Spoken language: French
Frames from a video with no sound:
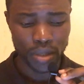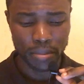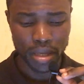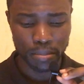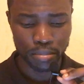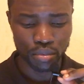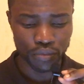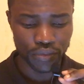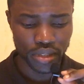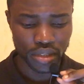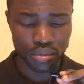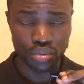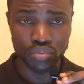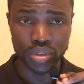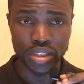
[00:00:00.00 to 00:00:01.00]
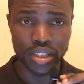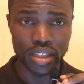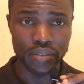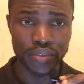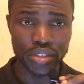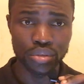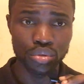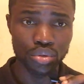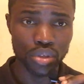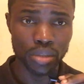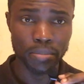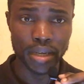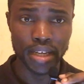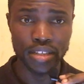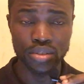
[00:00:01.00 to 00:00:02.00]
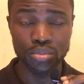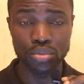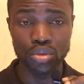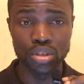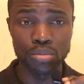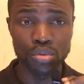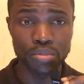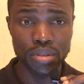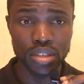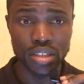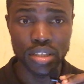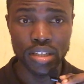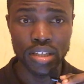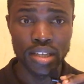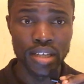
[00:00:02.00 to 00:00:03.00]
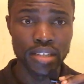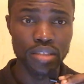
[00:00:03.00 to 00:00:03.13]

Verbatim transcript: ben, prouvez que vous êtes un investisseur, par exemple en immobilier.